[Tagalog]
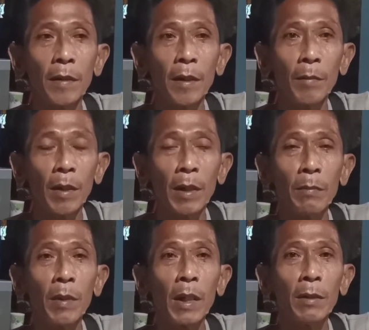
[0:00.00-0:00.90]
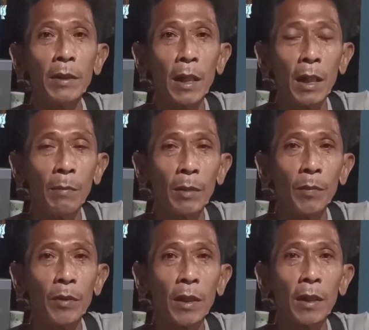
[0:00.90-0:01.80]
Ay maraming maraming salamat
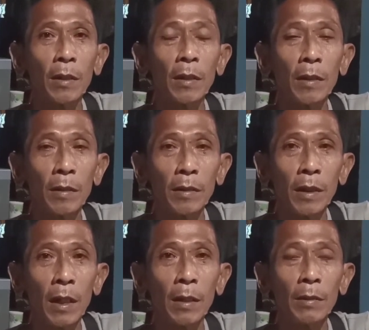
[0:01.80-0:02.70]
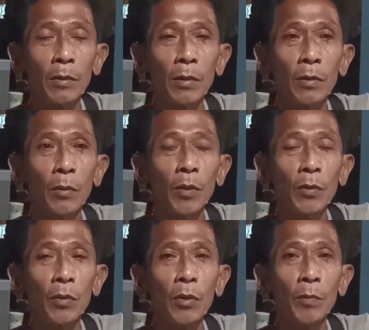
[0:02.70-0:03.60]
po sa Oo. sa
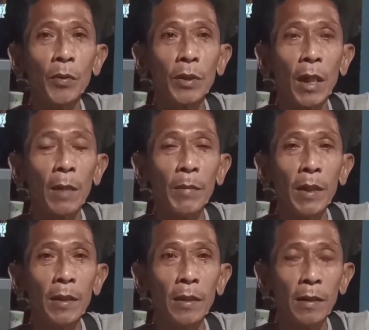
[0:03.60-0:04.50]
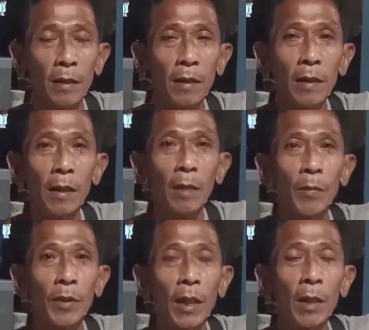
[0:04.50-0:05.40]
tumutulong po sa amin. Kaya
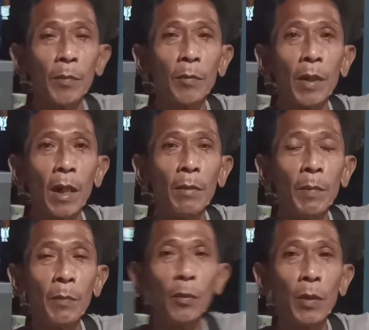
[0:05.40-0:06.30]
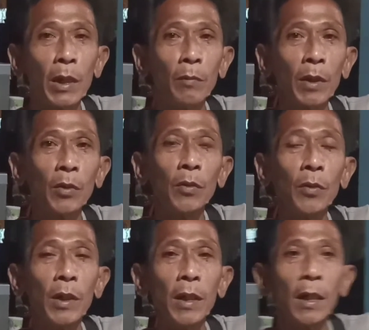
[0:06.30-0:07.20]
po sana po marami pa po kayong
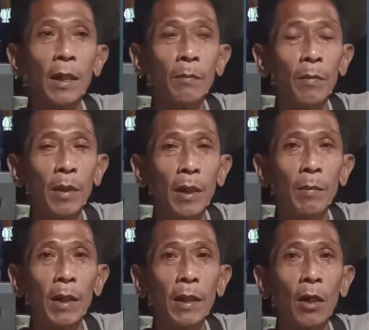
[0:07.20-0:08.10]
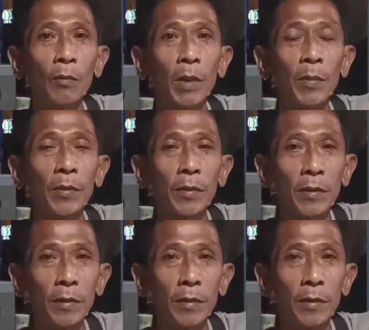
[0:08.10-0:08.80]
matulungan na ibang tao pa po.